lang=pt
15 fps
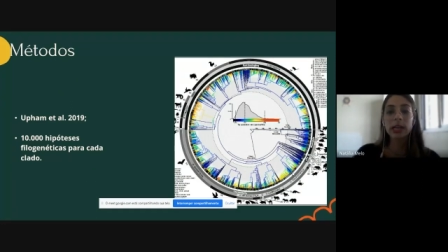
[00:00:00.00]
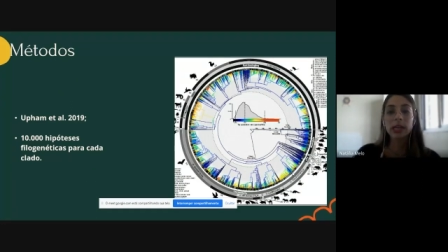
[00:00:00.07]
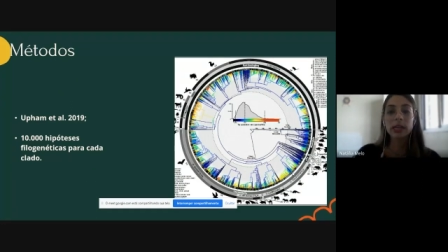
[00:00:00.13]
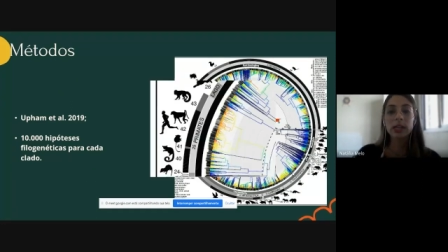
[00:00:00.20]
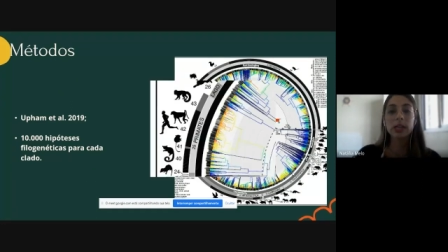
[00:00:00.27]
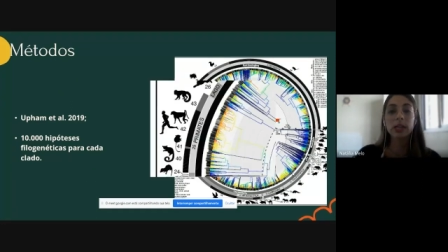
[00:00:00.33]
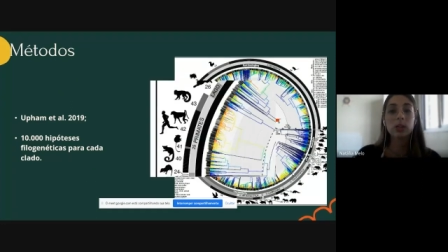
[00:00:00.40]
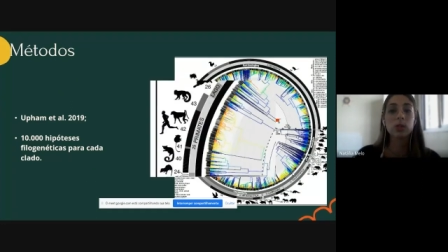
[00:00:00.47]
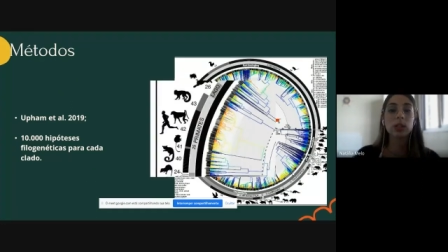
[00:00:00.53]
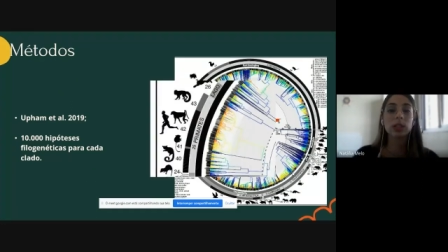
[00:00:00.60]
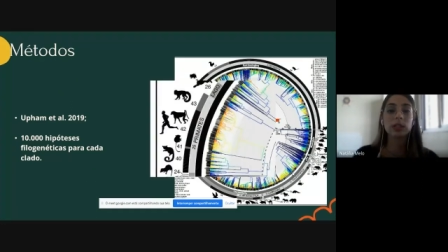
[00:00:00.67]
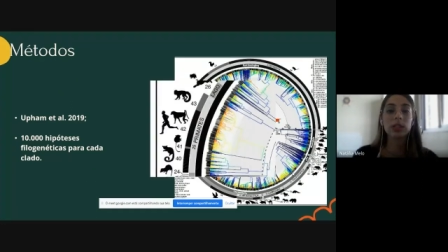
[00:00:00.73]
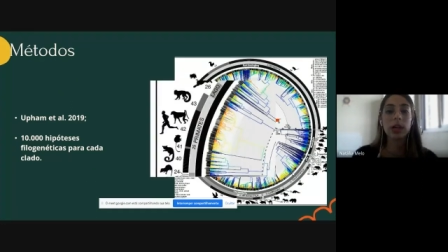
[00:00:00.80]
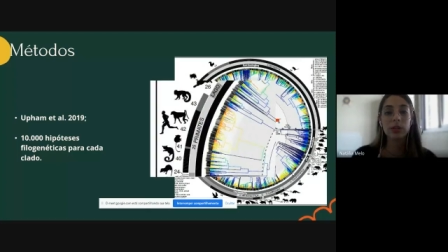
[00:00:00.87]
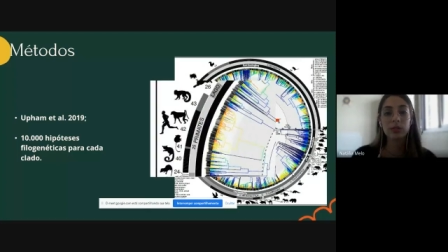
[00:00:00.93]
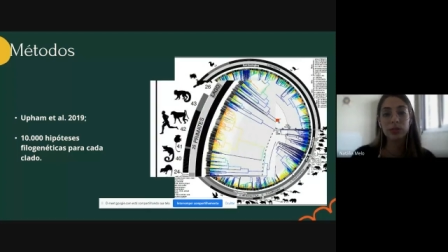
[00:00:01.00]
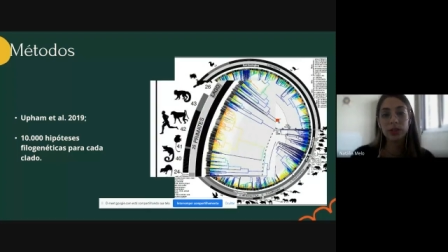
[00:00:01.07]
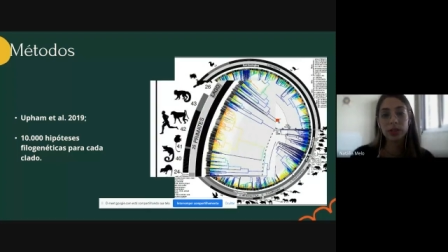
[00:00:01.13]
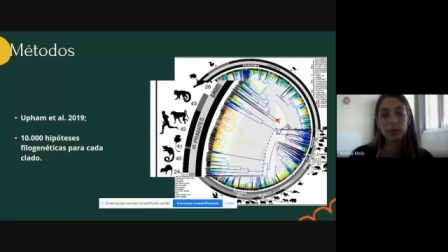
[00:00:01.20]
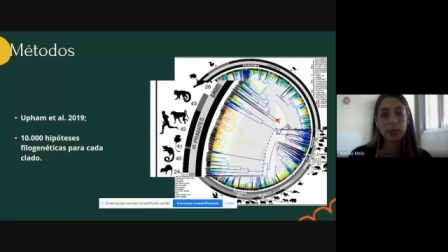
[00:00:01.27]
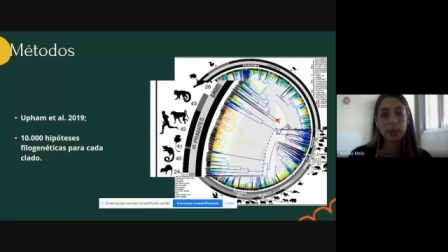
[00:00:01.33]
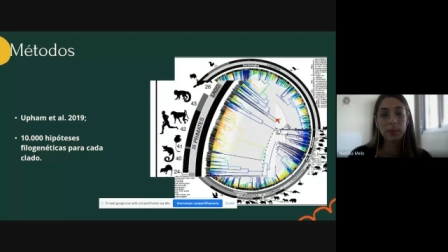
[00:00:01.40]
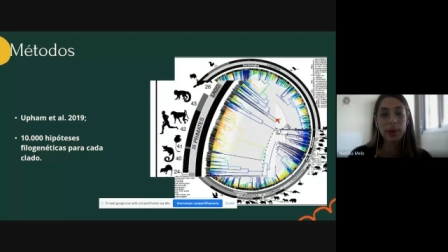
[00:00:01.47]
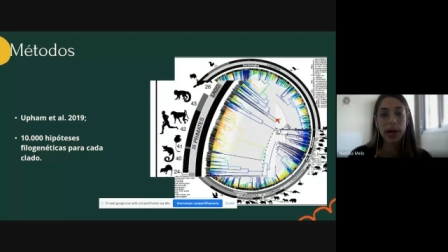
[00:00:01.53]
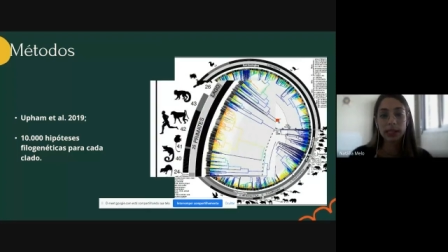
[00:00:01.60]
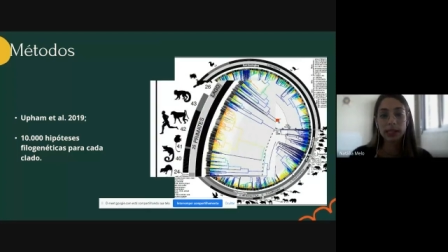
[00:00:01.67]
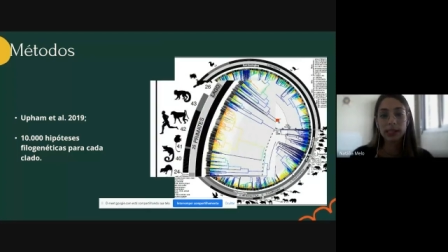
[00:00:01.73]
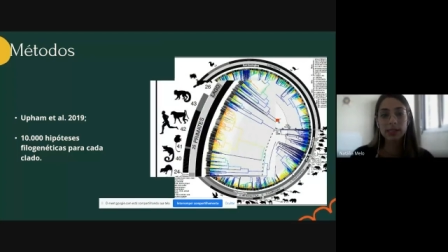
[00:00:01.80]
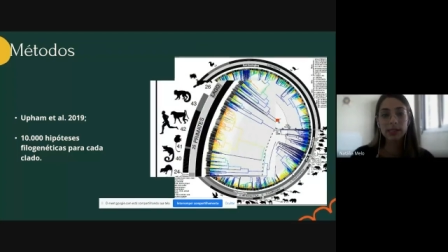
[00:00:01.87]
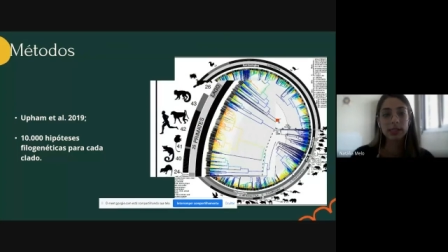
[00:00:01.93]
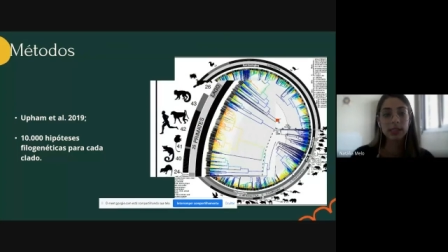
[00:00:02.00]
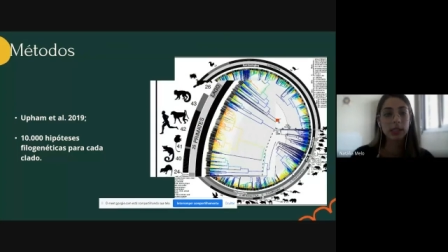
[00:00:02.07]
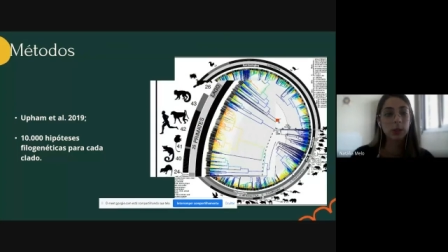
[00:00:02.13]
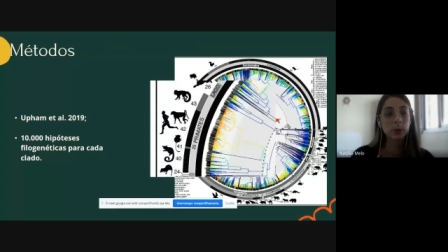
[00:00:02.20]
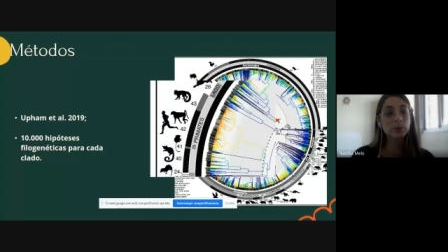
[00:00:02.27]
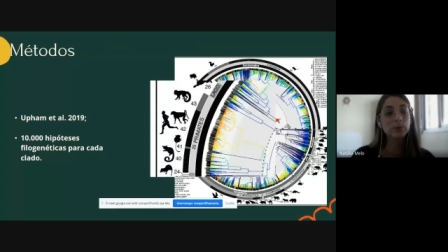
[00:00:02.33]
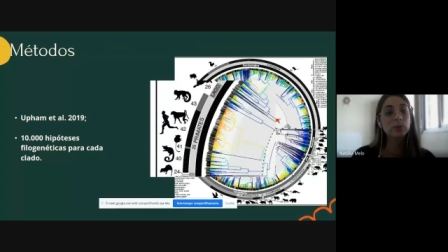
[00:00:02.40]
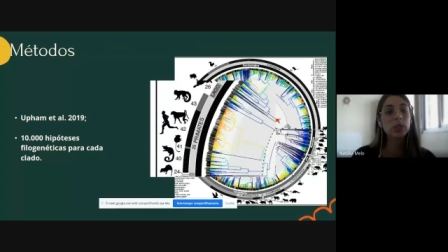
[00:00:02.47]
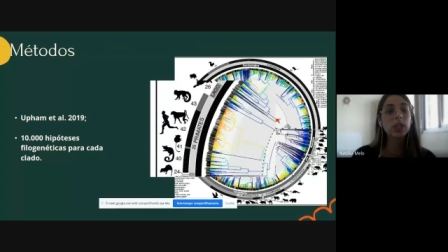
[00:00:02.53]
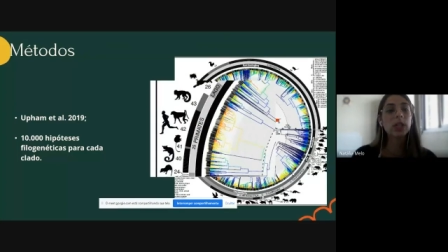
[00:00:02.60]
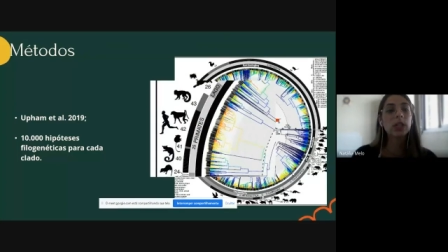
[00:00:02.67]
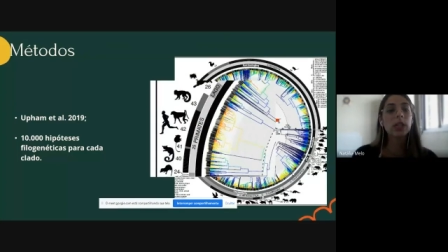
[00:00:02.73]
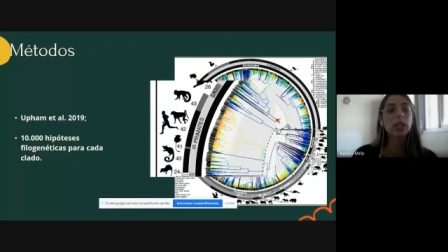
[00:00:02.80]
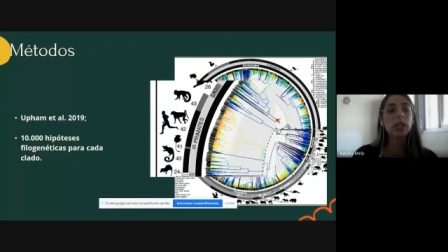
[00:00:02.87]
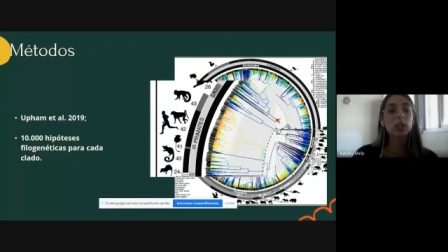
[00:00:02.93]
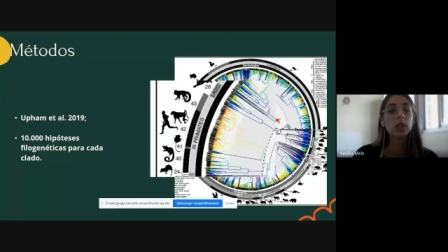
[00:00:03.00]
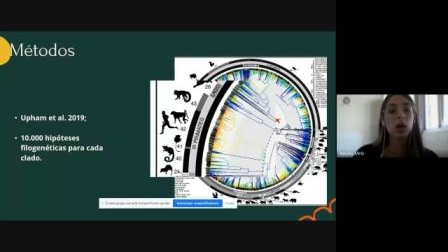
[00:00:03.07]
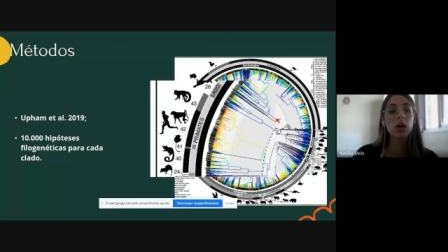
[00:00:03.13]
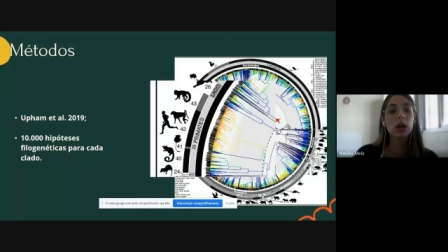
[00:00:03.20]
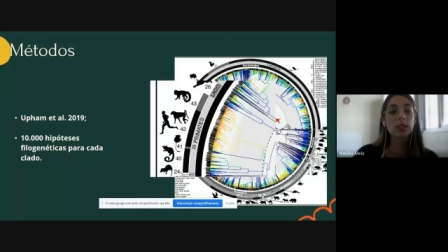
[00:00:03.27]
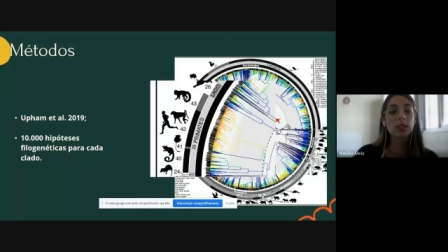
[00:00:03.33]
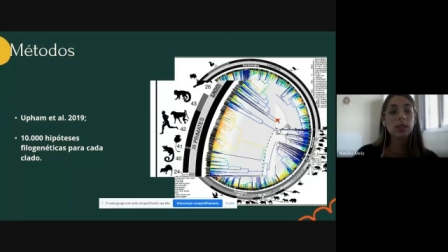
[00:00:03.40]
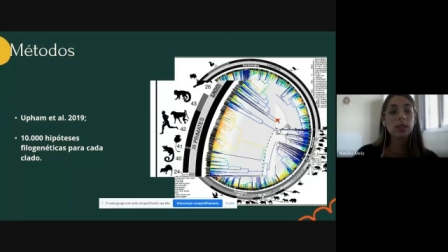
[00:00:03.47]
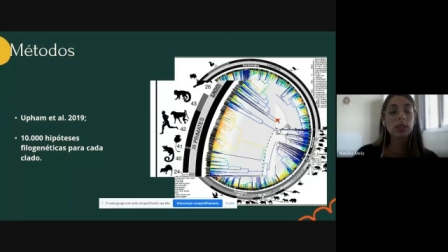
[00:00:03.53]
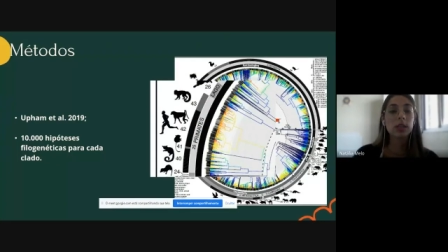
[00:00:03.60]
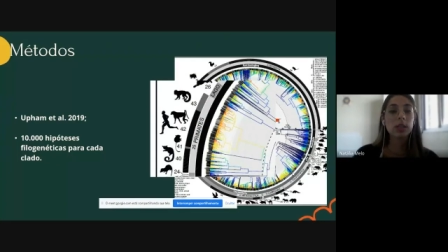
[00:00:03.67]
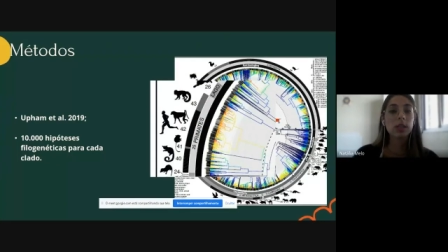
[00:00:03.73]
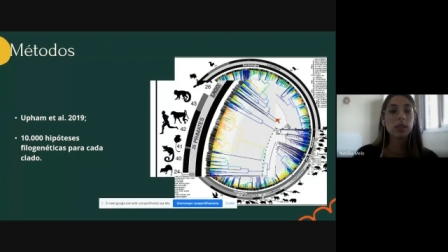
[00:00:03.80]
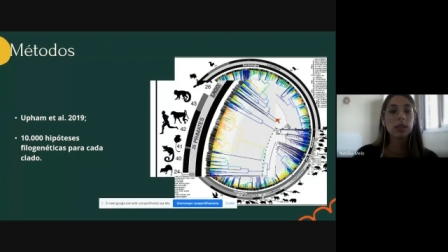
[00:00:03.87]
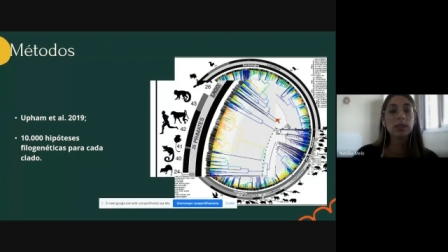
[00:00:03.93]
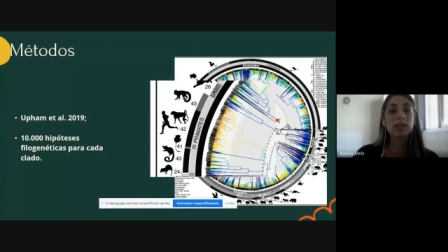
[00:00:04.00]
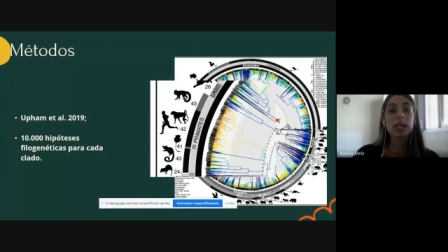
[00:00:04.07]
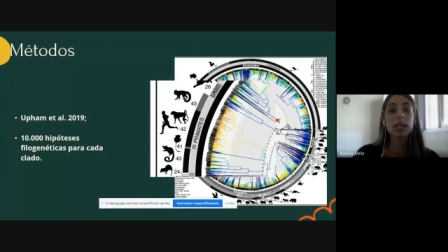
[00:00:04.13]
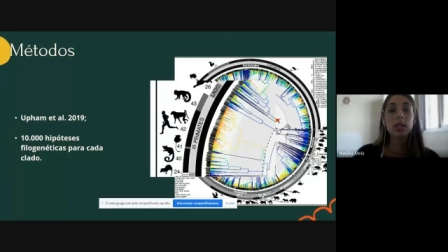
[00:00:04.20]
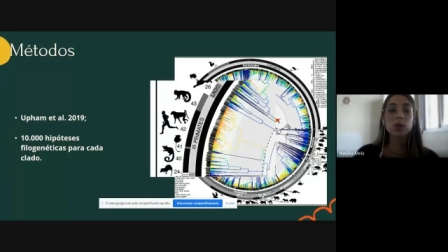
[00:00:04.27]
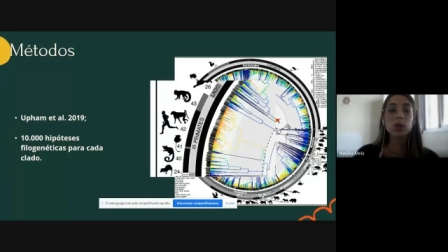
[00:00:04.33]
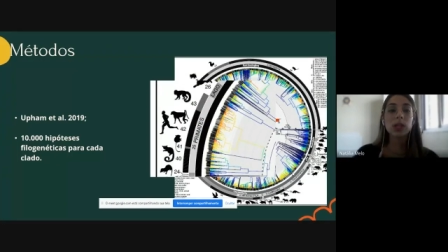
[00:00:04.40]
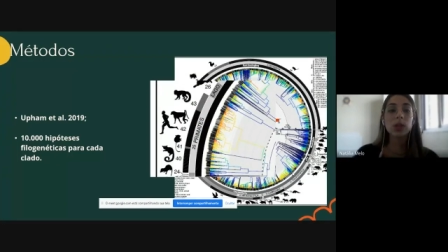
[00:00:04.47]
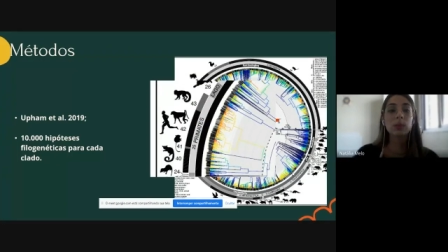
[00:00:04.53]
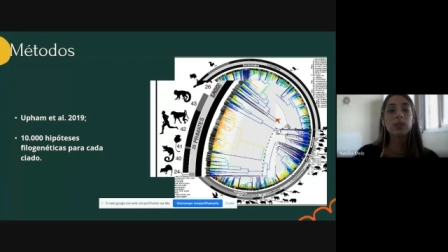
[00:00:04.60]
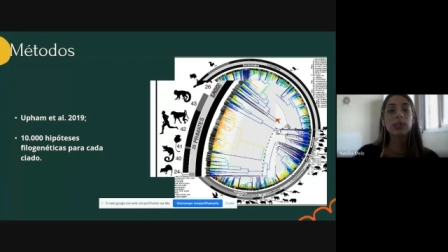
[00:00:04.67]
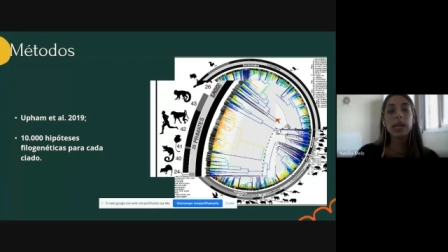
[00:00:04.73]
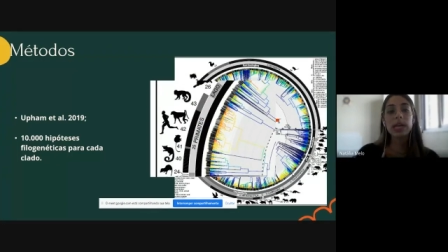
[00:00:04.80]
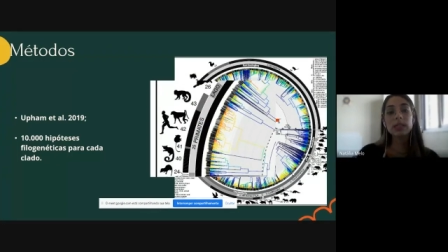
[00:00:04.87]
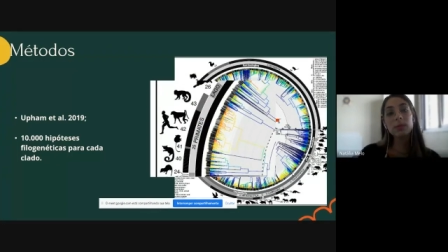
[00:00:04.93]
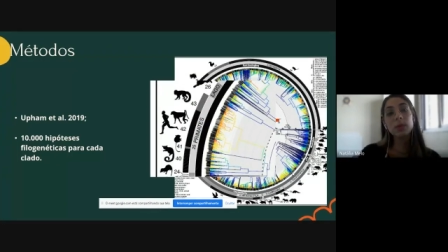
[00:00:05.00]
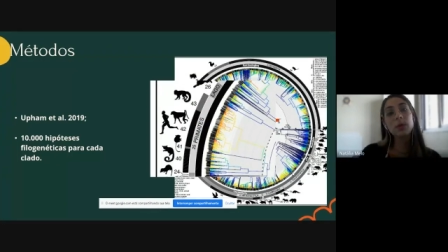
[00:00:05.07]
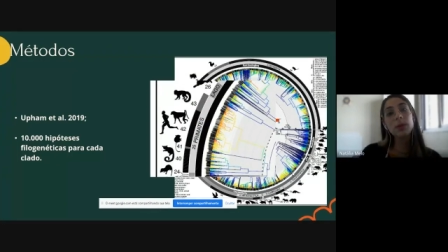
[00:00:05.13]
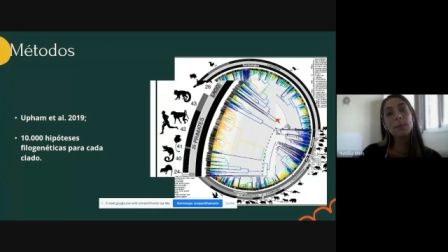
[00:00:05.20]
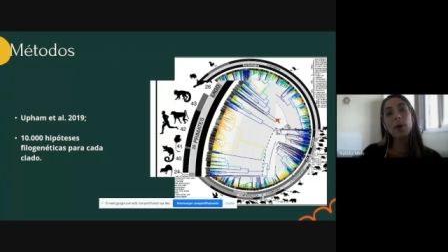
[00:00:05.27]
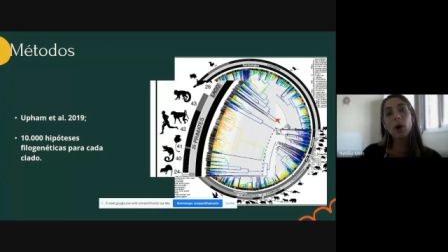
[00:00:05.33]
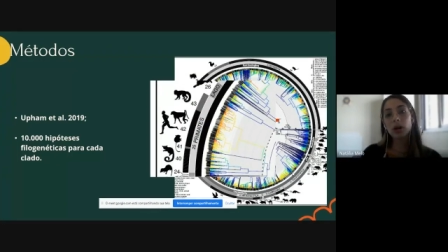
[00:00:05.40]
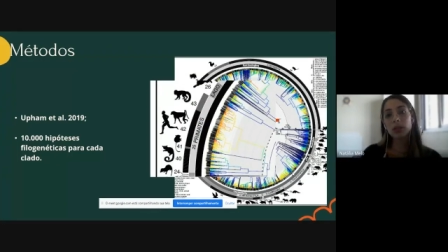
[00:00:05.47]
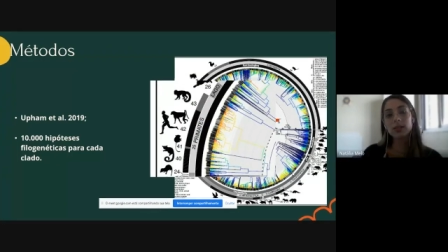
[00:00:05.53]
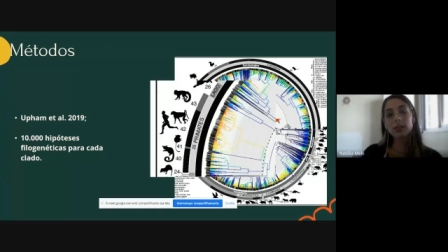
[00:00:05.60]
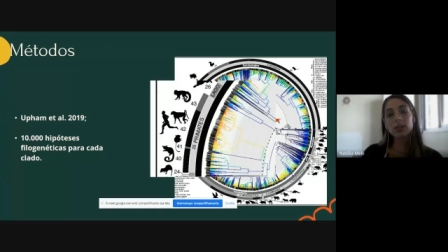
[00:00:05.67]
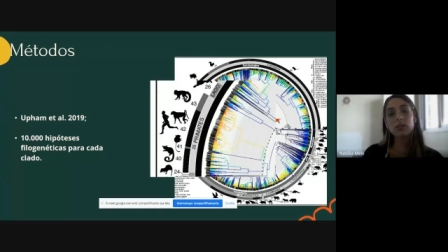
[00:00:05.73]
uh, isolando a árvore de primatas, então, e nós uh, selecionamos 10 mil hipóteses